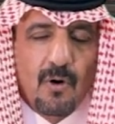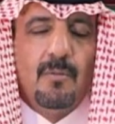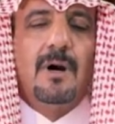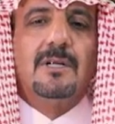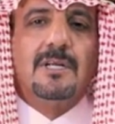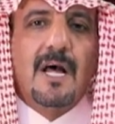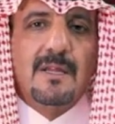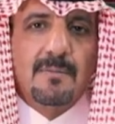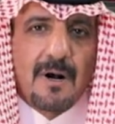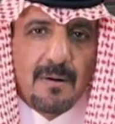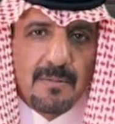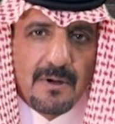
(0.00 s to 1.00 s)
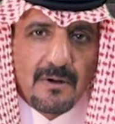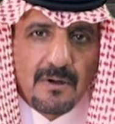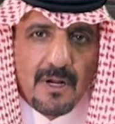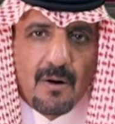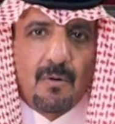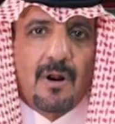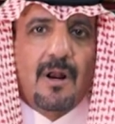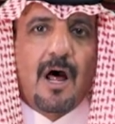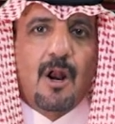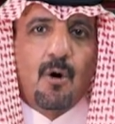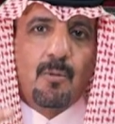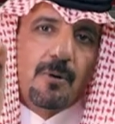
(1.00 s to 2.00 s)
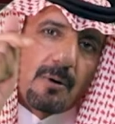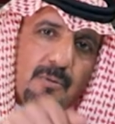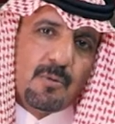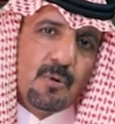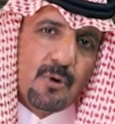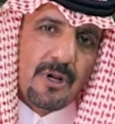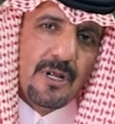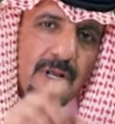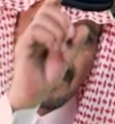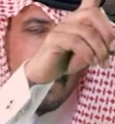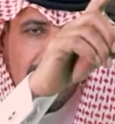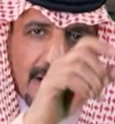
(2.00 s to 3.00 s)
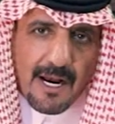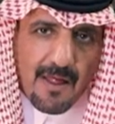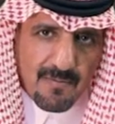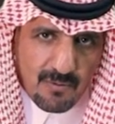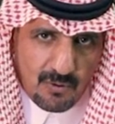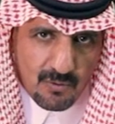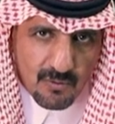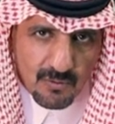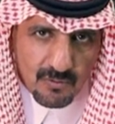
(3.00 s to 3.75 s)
وما يشاذب خبر قال والله لو برب ابوي غير اذبحه